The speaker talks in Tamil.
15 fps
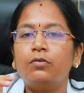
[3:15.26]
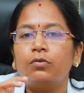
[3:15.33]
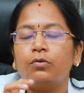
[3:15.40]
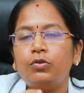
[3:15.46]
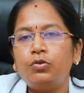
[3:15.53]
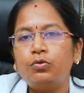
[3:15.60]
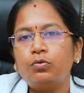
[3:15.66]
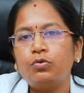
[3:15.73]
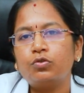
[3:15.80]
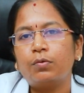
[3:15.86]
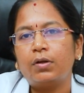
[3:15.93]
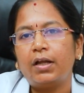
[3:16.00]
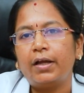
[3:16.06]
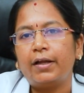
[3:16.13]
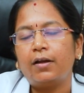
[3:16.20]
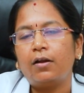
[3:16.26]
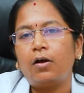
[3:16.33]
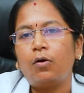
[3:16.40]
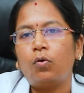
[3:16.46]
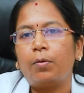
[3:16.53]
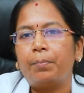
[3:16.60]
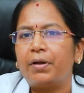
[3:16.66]
ஸோ யூஸ்வலாக என்ன
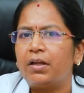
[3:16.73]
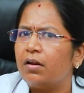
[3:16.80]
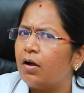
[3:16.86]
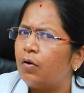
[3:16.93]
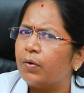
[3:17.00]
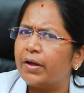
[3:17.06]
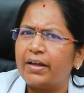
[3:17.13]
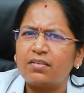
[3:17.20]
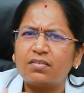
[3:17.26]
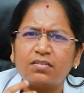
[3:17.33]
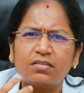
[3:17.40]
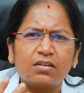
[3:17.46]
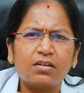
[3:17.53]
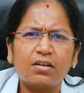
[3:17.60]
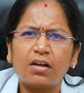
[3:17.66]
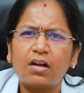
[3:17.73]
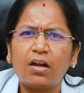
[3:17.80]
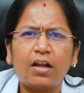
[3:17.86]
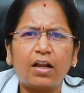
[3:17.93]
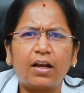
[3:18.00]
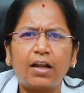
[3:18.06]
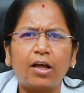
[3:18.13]
ஆகும் அப்படின்னா அவங்க
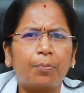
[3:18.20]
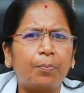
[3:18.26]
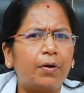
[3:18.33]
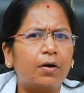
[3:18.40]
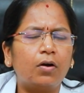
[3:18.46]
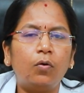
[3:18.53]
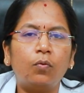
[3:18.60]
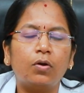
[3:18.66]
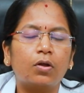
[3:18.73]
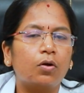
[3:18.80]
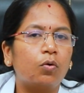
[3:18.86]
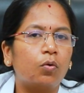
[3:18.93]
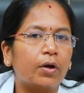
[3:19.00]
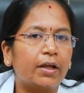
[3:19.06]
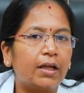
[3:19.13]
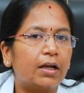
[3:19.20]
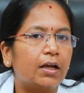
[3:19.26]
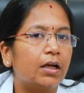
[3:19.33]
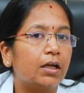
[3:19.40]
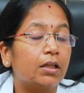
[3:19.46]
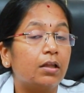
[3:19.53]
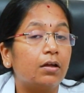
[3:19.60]
எக்ஸ்டர்னலாக நல்லா இருப்பாங்க அவங்களுக்கு
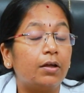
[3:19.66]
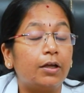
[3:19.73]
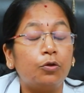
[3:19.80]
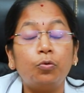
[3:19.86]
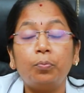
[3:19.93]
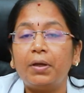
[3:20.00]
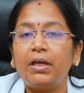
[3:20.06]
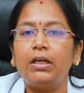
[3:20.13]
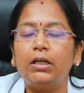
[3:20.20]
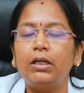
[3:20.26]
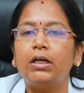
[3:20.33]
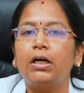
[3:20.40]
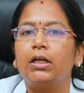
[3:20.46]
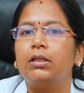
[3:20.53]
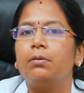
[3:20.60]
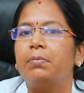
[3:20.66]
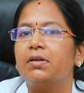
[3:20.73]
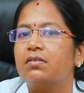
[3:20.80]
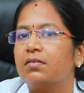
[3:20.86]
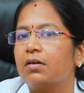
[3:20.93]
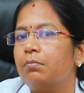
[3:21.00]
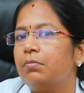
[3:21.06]
குறையெல்லாம் எதை எதுவுமே இருக்காது
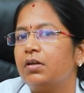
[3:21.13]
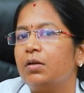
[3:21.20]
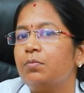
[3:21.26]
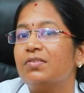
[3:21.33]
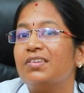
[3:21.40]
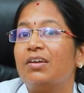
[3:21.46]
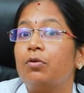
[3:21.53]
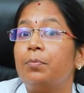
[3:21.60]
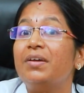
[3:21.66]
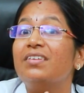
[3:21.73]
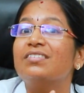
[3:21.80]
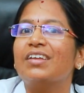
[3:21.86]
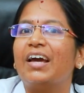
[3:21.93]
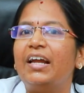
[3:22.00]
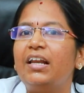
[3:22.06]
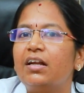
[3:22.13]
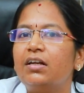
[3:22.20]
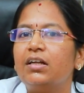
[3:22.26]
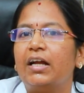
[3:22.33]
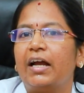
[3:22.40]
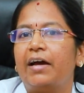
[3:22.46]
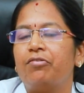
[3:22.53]
பட் சம்டைம்ஸ் தே வில் பி
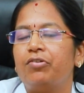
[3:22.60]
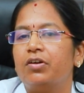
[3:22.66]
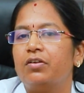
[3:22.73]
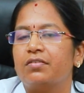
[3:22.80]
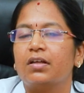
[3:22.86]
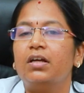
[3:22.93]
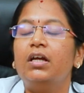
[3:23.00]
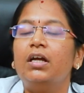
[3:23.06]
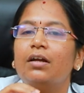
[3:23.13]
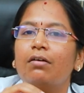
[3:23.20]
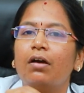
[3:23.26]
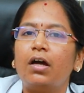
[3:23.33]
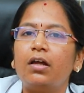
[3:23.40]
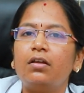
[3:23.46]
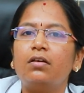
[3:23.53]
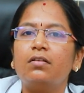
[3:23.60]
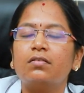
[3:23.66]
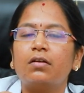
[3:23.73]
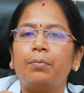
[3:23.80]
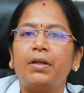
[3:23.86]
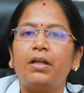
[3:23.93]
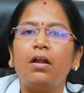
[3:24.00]
சைலண்ட் கேரியர்ஸ்
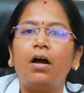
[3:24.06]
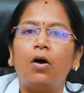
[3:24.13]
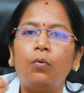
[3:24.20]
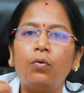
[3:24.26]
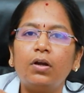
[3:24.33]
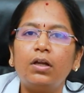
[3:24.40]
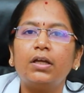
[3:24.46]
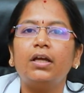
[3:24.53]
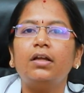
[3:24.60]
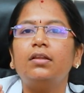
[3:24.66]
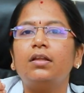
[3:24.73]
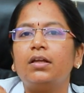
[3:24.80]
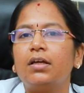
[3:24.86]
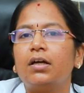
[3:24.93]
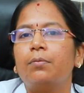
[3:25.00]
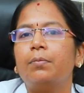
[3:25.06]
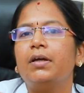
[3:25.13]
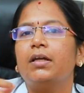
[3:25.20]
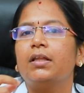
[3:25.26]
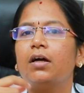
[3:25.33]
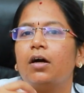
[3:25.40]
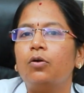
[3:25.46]
கேரியர்ஸ் அப்படின்னா அவங்களுக்கே
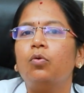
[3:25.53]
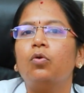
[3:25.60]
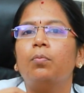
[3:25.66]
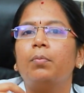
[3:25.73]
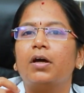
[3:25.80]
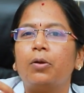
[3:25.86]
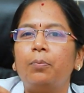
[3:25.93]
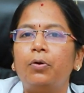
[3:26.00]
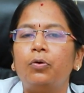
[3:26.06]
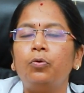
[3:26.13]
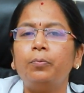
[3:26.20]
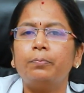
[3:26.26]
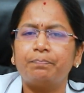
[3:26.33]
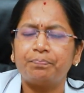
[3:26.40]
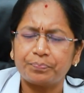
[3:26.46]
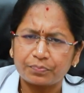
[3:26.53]
தெரியாமல் ஏதான ஒரு மரபணும்